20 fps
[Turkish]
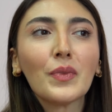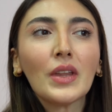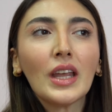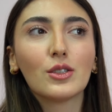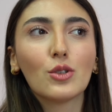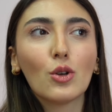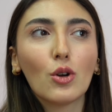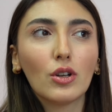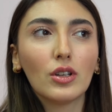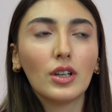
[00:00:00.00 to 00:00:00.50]

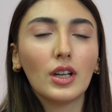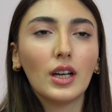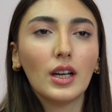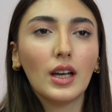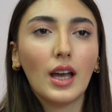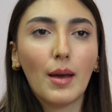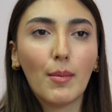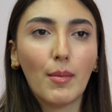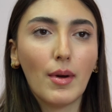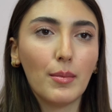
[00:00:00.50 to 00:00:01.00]

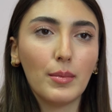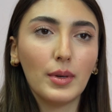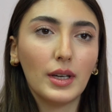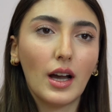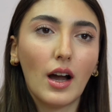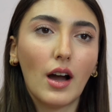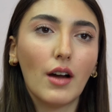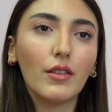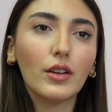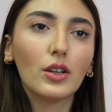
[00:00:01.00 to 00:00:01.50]
Sonra hemen bir
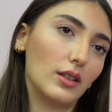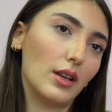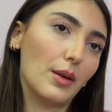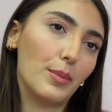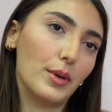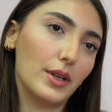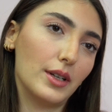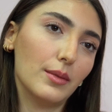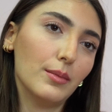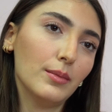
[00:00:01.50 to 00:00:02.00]
kahve
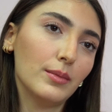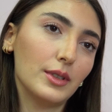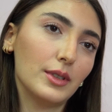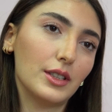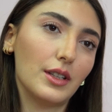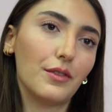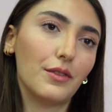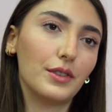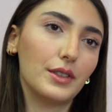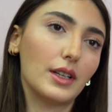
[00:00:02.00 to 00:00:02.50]
yaparım.
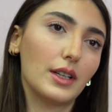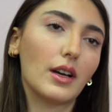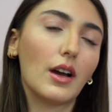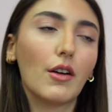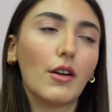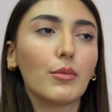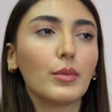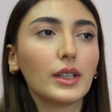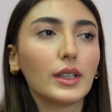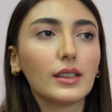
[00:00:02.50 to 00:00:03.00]
İşte fıçı
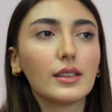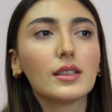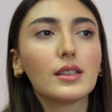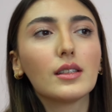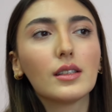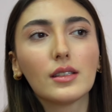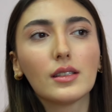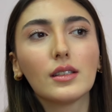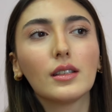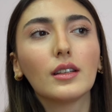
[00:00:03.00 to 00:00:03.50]
kahve
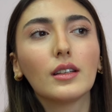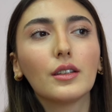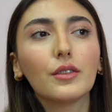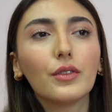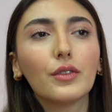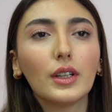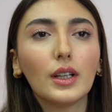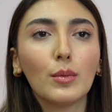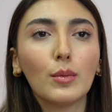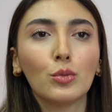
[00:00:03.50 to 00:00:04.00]
makinesini
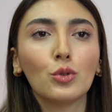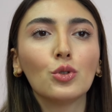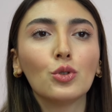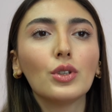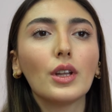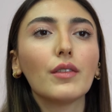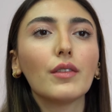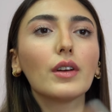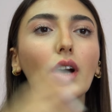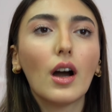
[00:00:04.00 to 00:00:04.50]
hazırlarım falan.
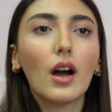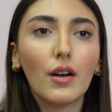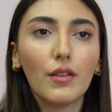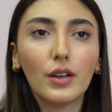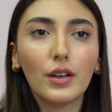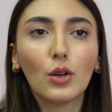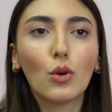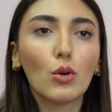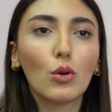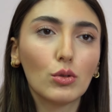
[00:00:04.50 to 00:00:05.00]
Bütün ev
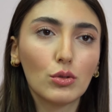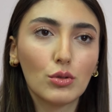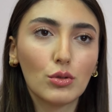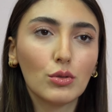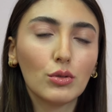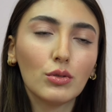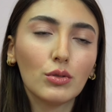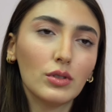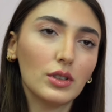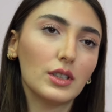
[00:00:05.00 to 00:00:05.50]
kahve
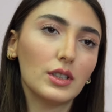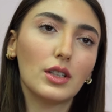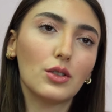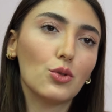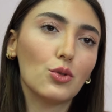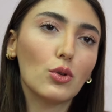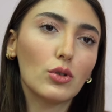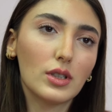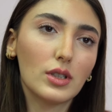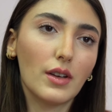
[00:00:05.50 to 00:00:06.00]
koksun. İşte
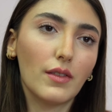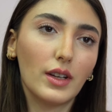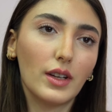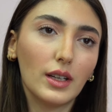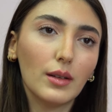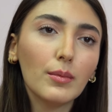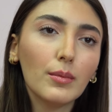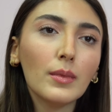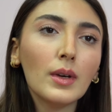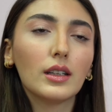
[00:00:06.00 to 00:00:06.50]
çok
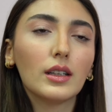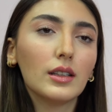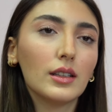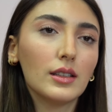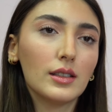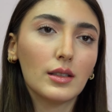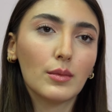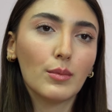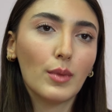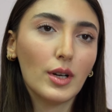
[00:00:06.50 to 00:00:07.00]
severim.
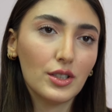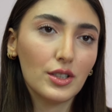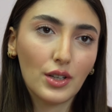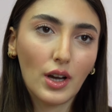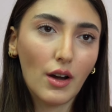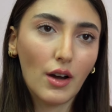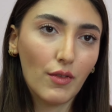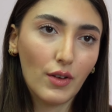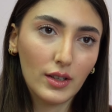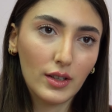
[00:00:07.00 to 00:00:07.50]
Klasik maç
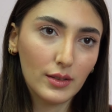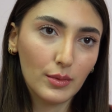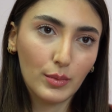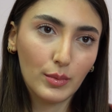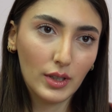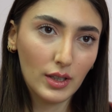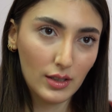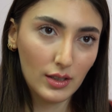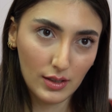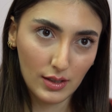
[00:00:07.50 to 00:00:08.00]

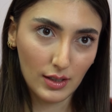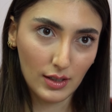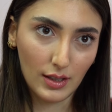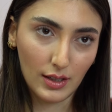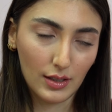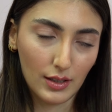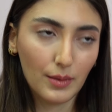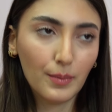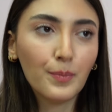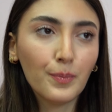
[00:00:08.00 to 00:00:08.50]
kahvaltımı
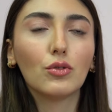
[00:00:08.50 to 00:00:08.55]
hazırlarım.